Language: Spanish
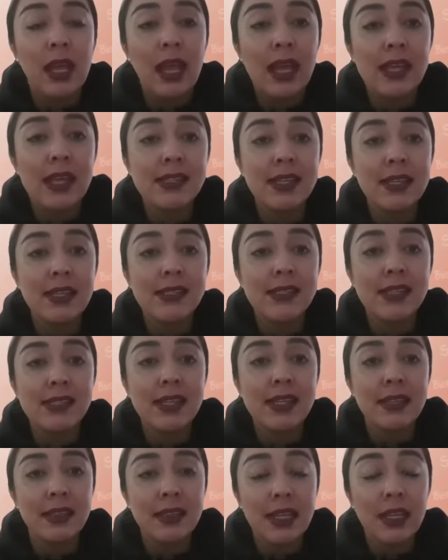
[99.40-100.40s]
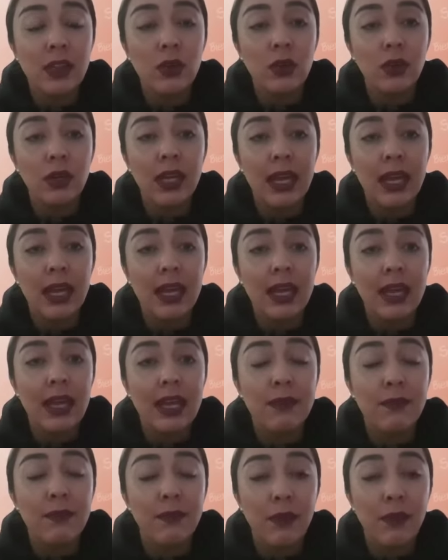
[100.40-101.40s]
Es en ese sentido que
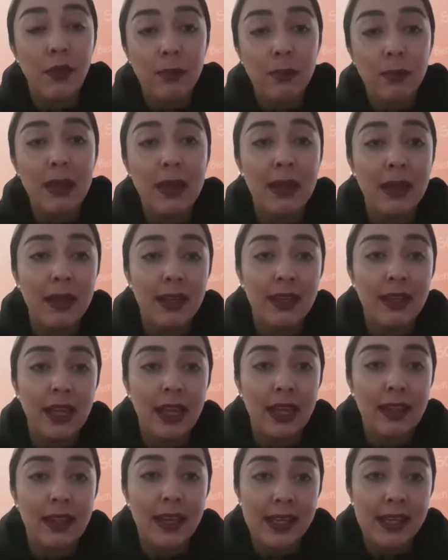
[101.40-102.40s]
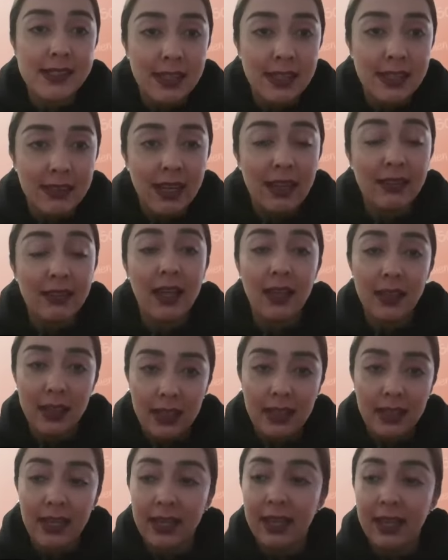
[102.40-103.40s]
el informe eh, de qué se trata
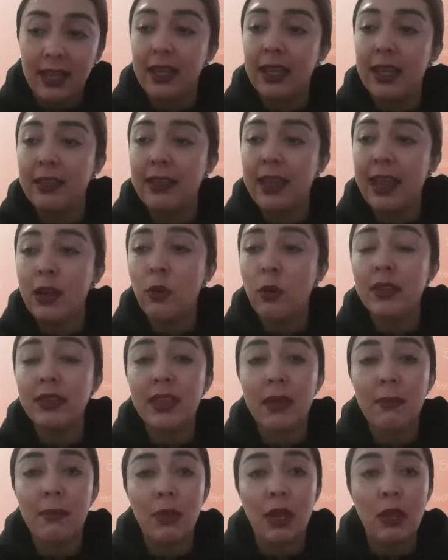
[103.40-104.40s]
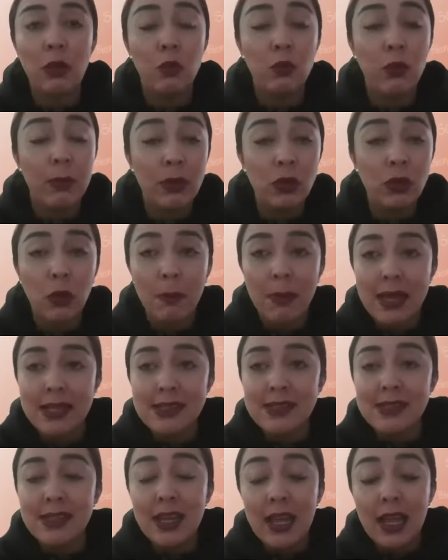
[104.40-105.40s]
y de que eh, dará cuenta en un momento
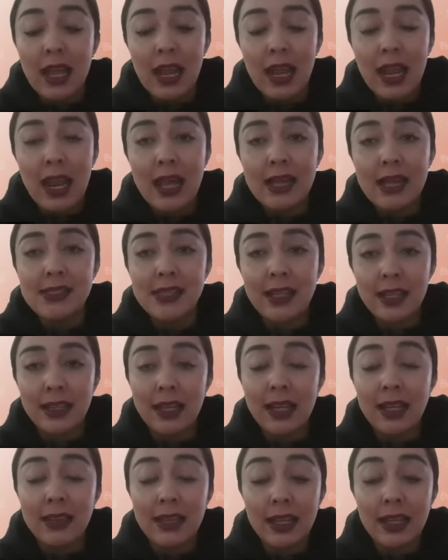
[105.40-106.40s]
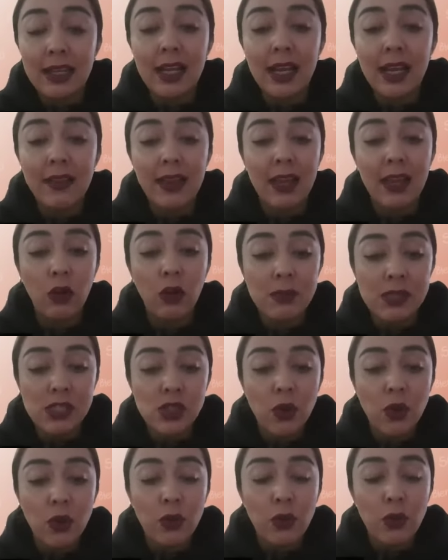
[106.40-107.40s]
más la Secretaría Técnica de la
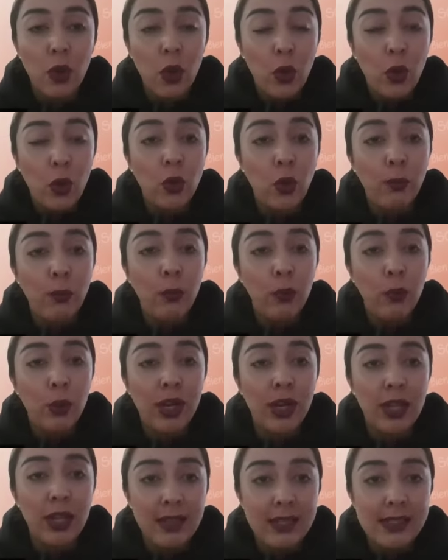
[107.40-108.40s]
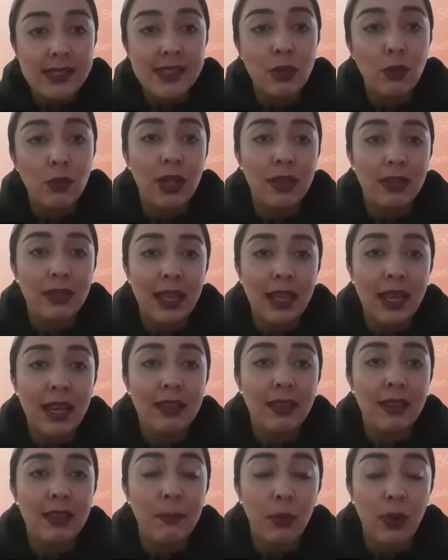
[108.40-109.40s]
Comisión no pudo rendirse durante
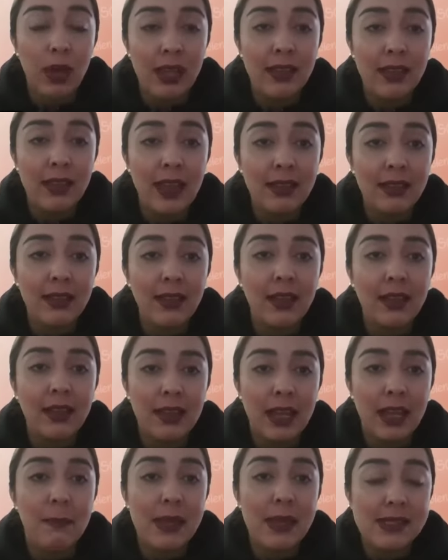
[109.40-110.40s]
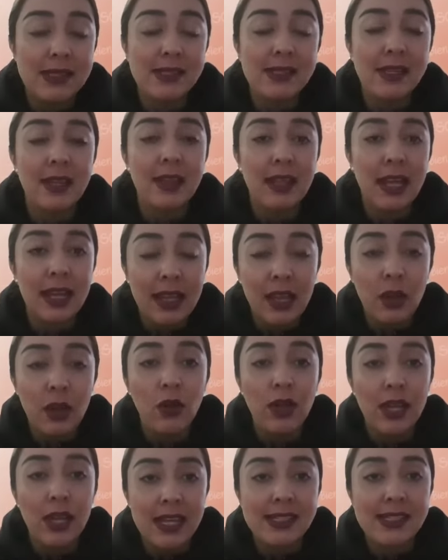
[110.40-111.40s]
la temporalidad del mes de
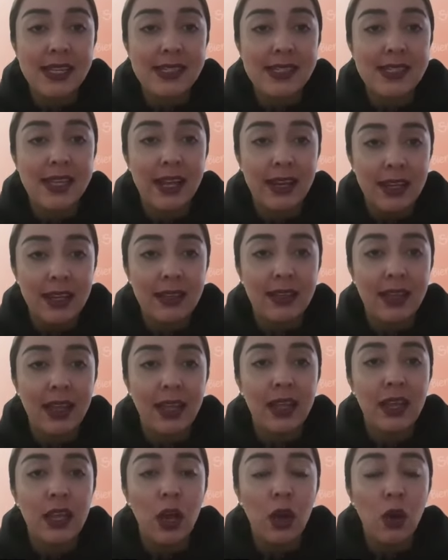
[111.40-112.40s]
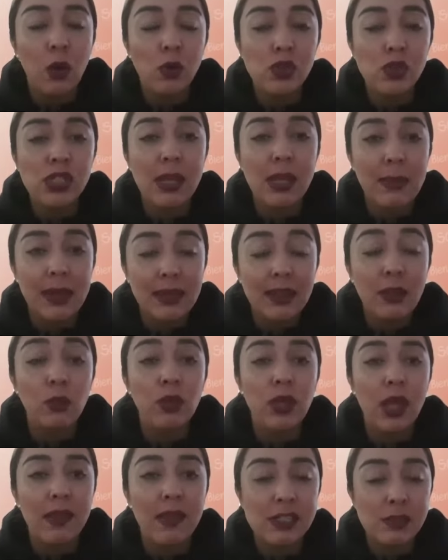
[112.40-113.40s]
enero y es que se rinde justamente
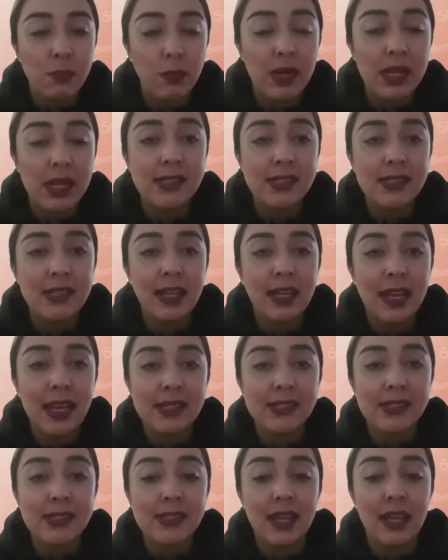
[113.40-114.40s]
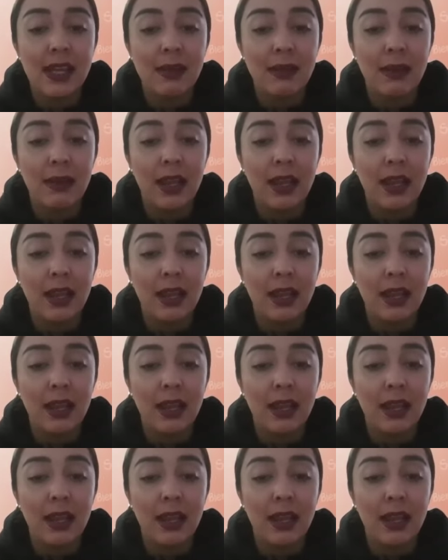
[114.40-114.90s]
un día después, que es el